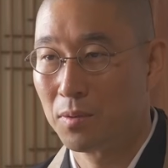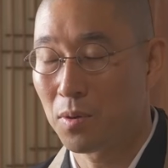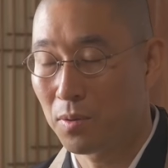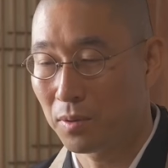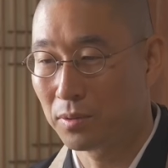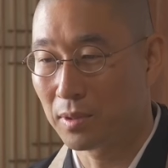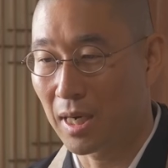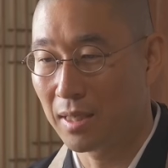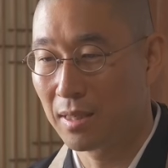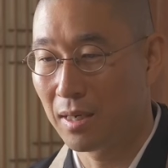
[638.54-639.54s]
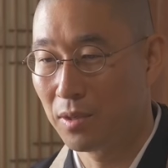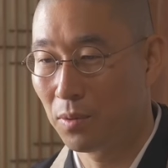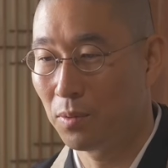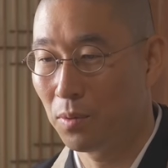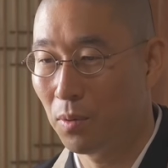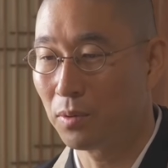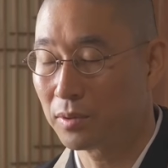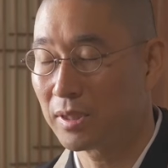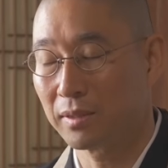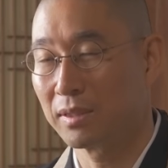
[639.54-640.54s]
心と体が両方
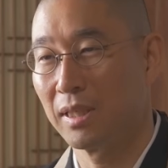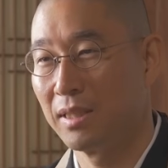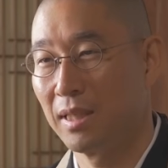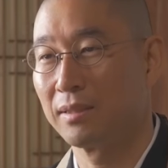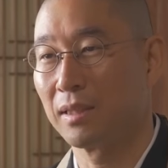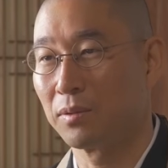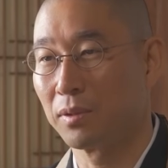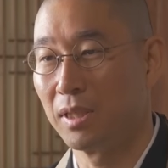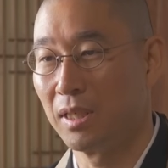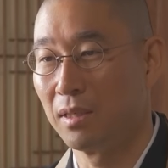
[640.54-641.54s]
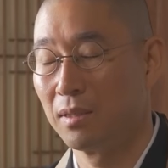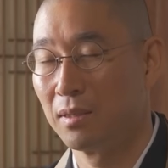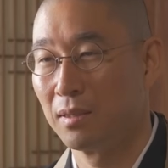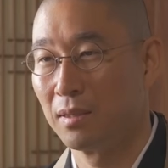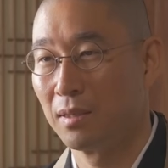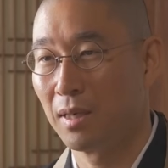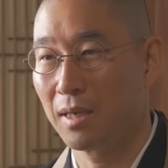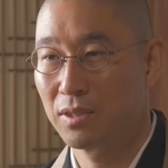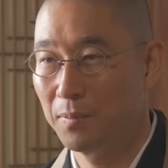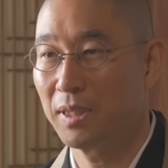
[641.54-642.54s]
くたくたになった時に
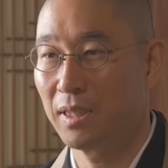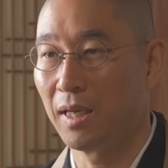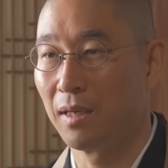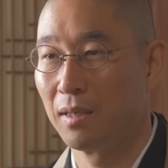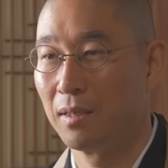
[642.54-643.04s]
初めて